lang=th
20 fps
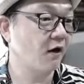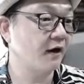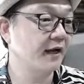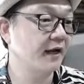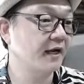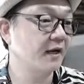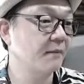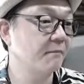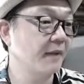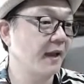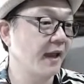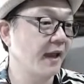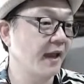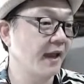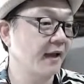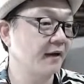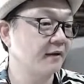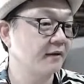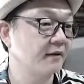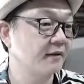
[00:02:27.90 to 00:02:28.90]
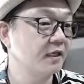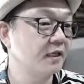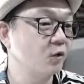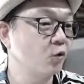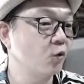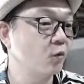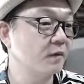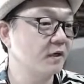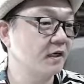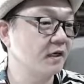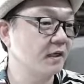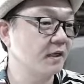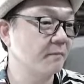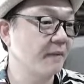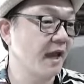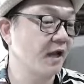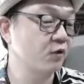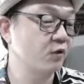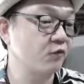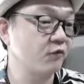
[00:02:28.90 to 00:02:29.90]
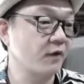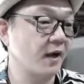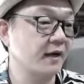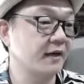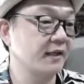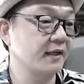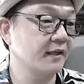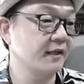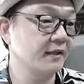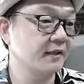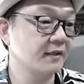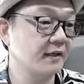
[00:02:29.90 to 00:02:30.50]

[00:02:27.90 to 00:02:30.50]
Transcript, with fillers: อ๋อ ด้านกำแพง นี่ในรูปคือกำแพงอยู่ฝั่งนี้